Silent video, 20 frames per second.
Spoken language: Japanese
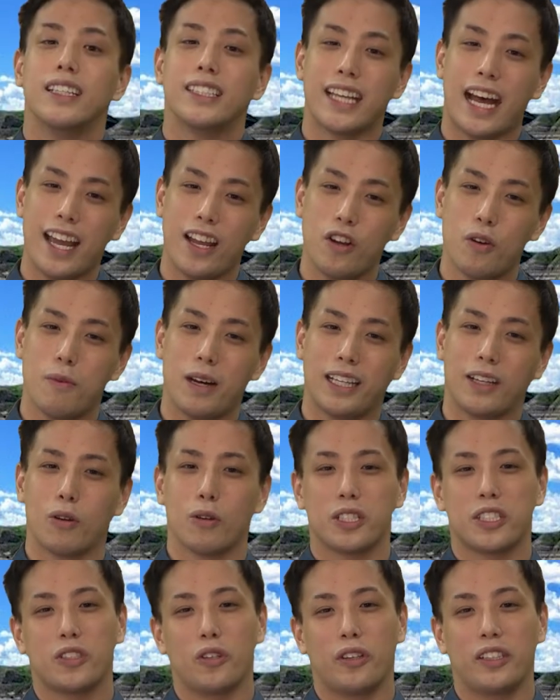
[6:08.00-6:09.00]
最後まで
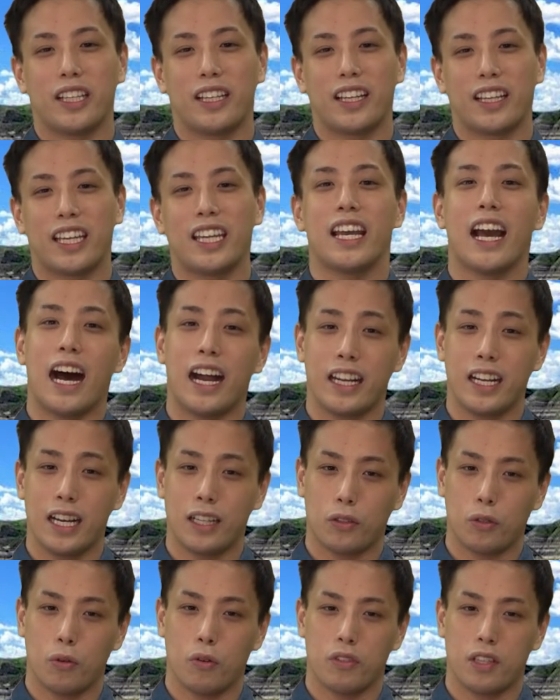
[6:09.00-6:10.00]
ご視聴いただきあり
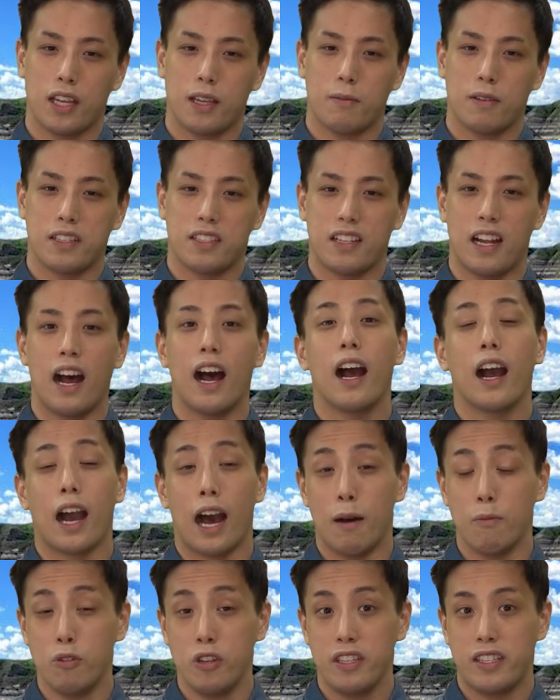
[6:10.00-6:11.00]
がとうございました
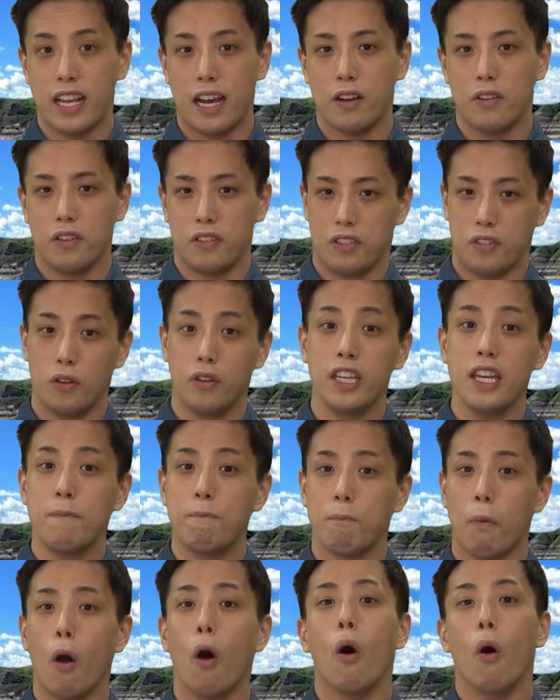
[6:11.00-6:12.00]
カムイサウルスの一
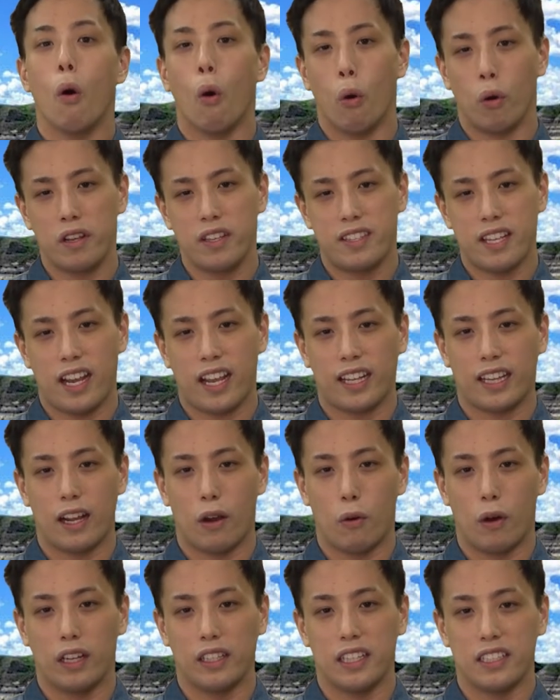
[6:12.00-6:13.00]
歩掘り下げ
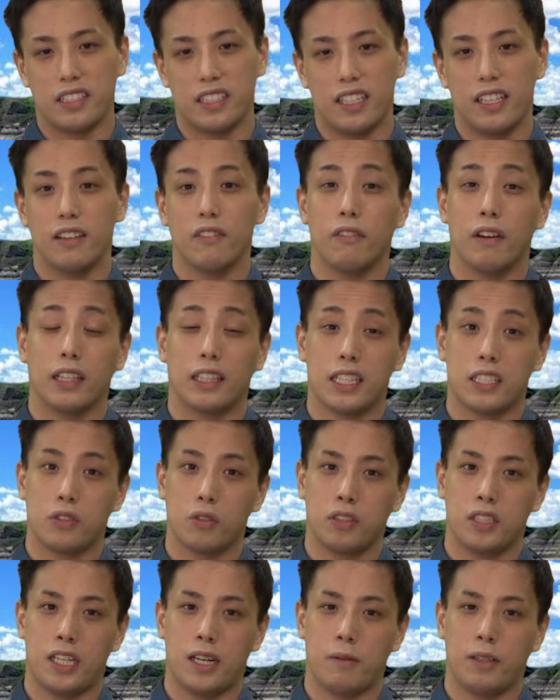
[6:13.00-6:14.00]
たお話私
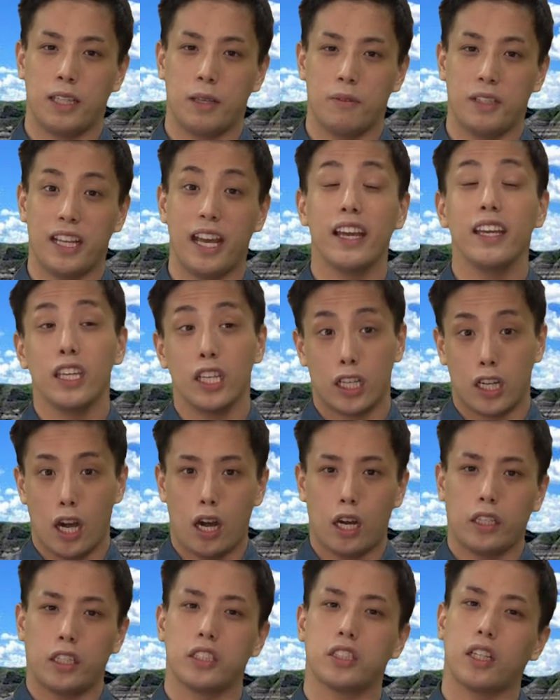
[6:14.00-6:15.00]
と調べてみてい
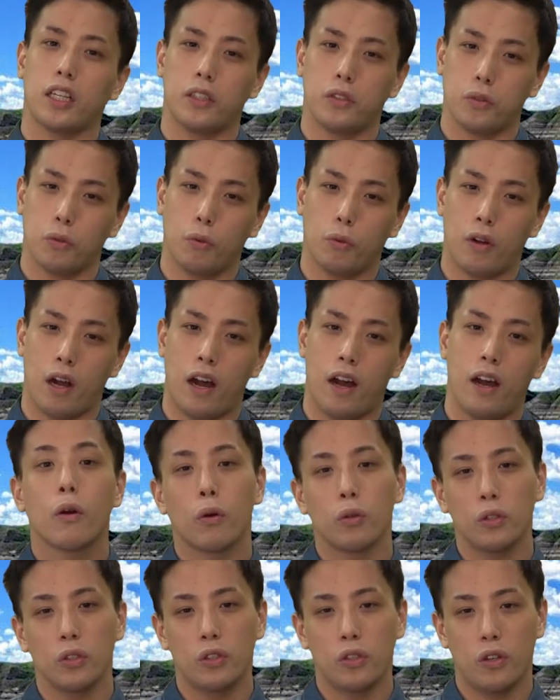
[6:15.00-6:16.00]
かがでしたでしょうか
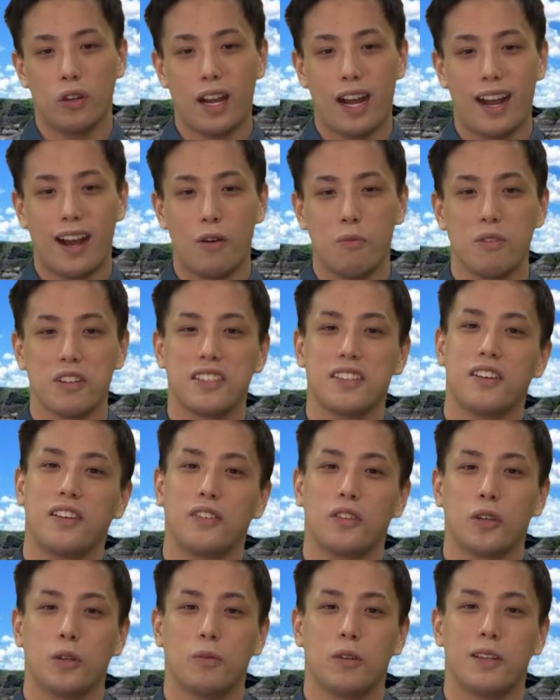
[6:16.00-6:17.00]
この動画が面白
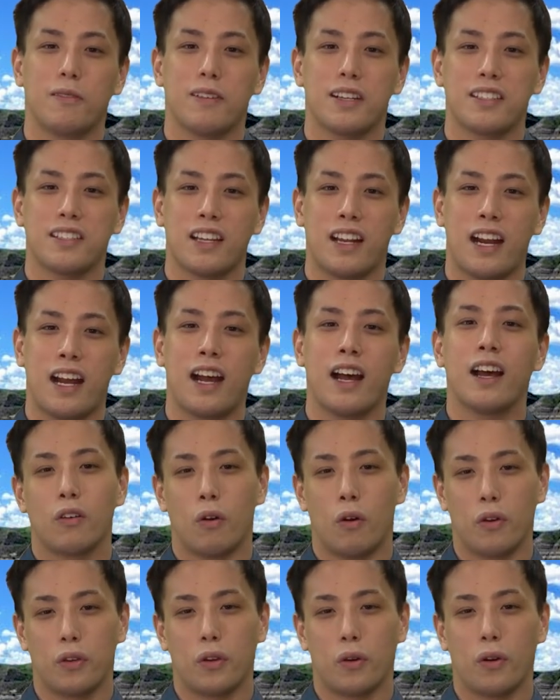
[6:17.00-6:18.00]
いと思いましたら
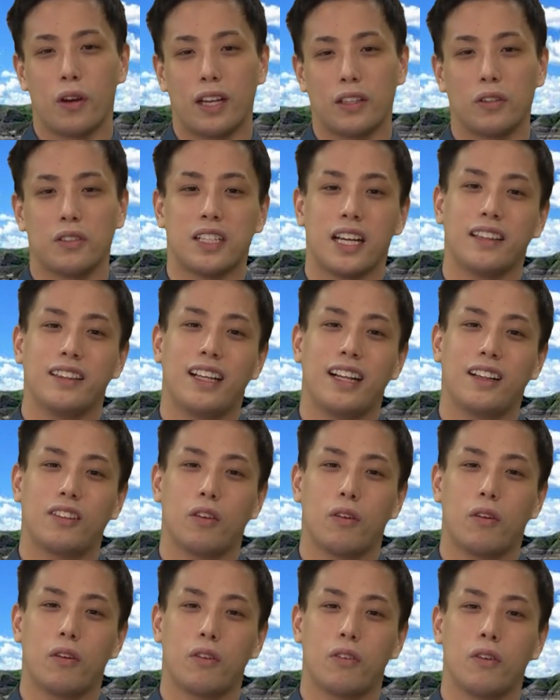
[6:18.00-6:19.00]
高評価とチャンネル
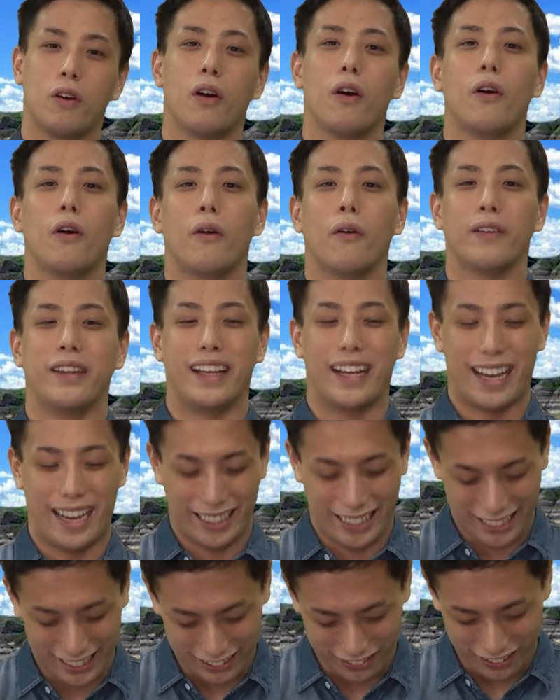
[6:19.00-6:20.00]
登録をお願い
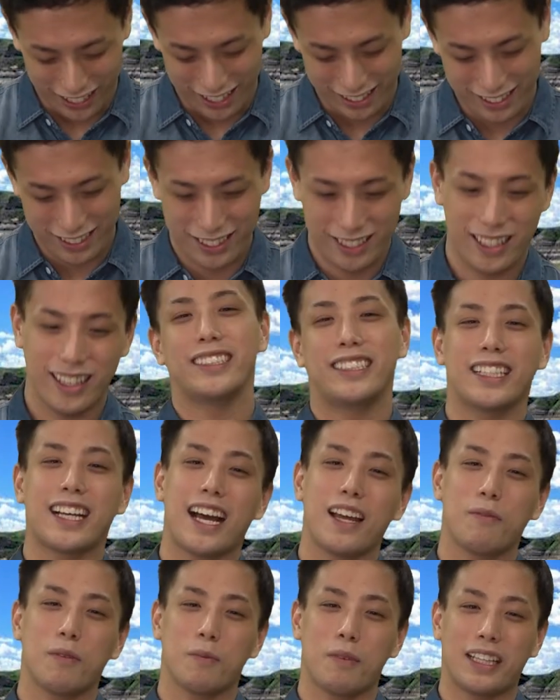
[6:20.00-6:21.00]
いたします次
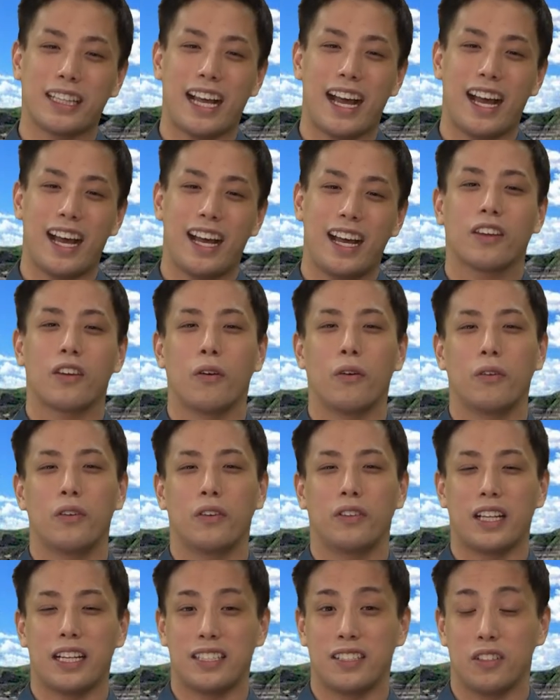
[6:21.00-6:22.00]
回もまた恐
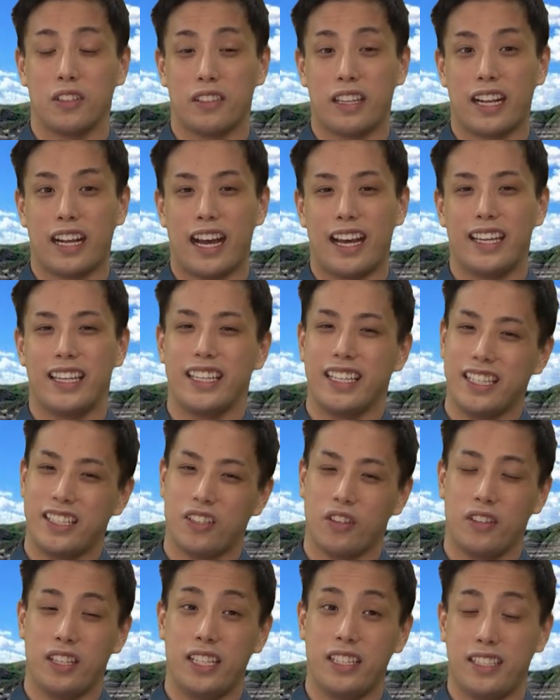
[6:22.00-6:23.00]
竜たちの世界一
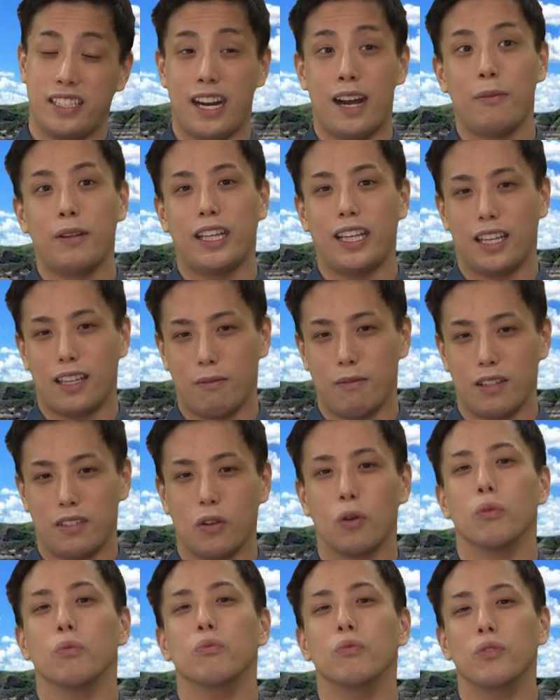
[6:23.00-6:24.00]
緒に調べていきま
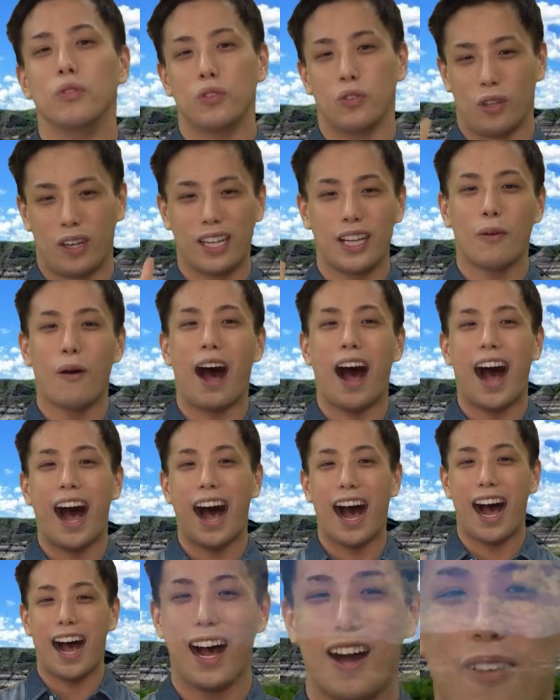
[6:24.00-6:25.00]
しょうそれで
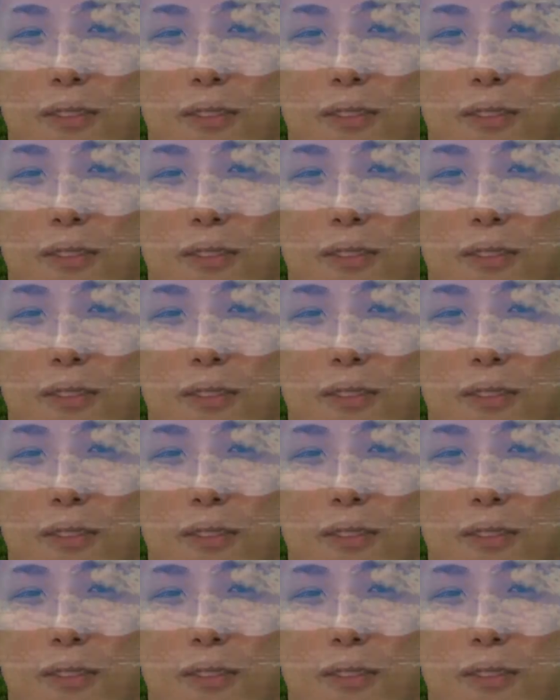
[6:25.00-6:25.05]
は